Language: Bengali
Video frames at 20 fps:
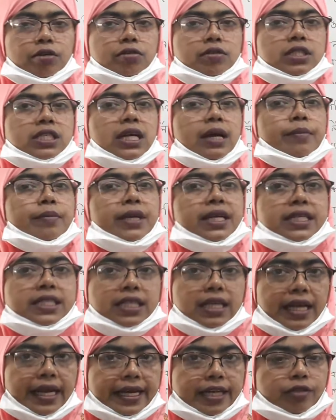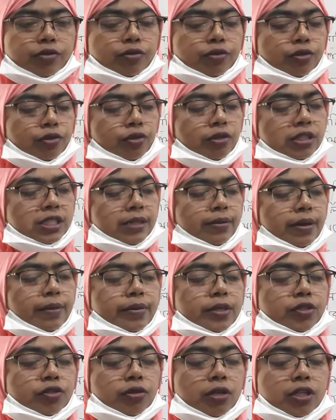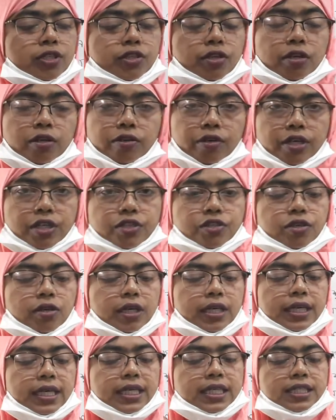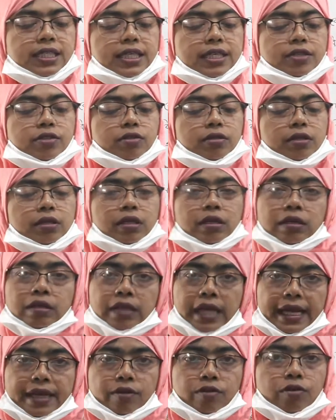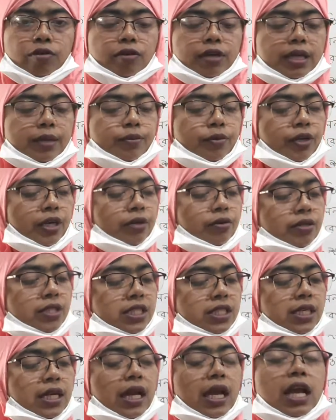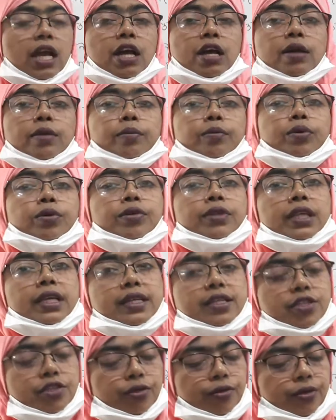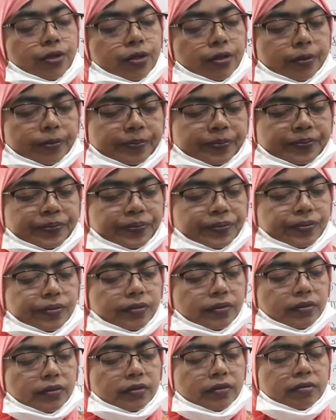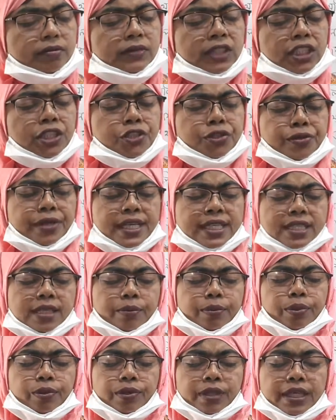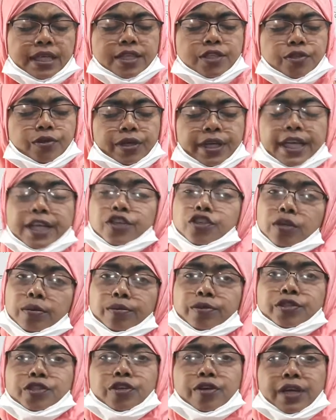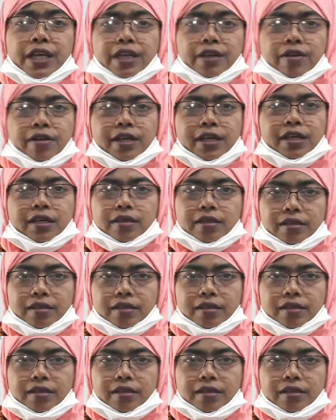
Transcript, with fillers: তখন সামনের যে লাইট দুটো যেভাবে জল জল করে জলে সেই লাইটগুলোকে মনে হচ্ছে ভূতের চোখ শুনেছি ভূতের চোখে সবুজ রঙের হয়